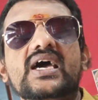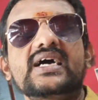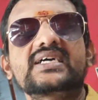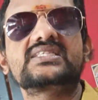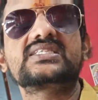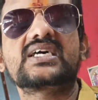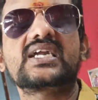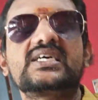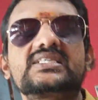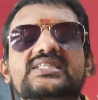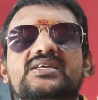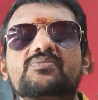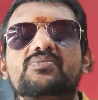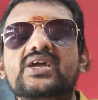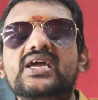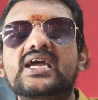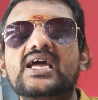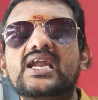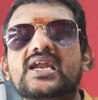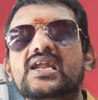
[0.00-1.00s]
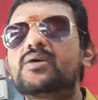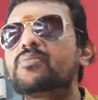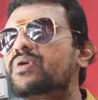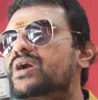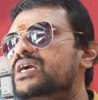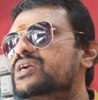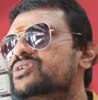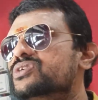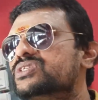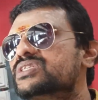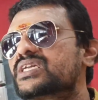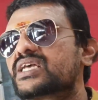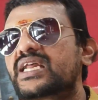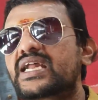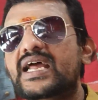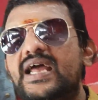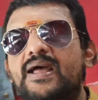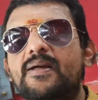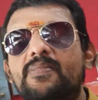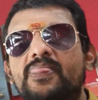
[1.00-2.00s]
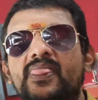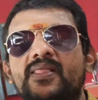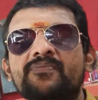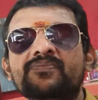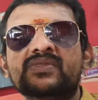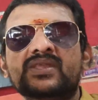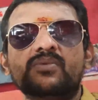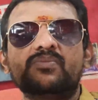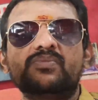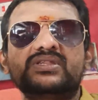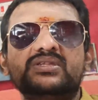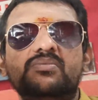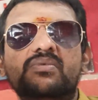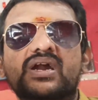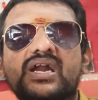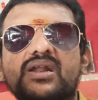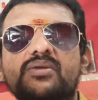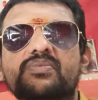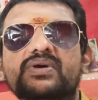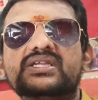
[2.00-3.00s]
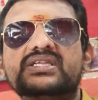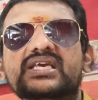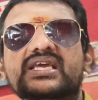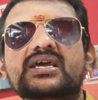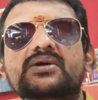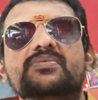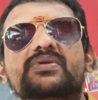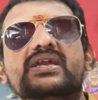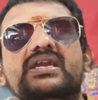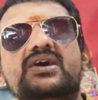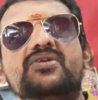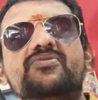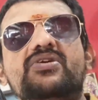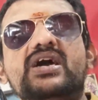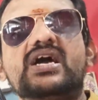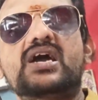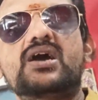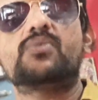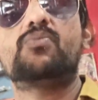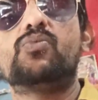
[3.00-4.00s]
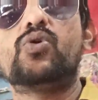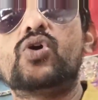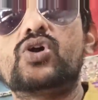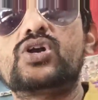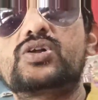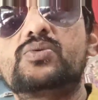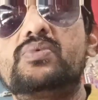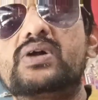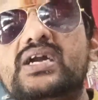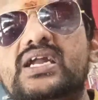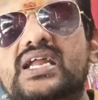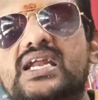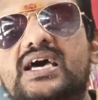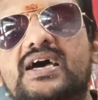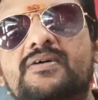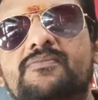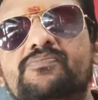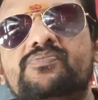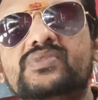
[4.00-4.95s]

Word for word: ஆக்சர் எஸ்எம்கே எல்லா பிராண்டும் வச்சுருக்குறேங்க இந்த மாடல் பார்த்தீங்க அப்படின்னா வேகா போல்டு பண்ணியில்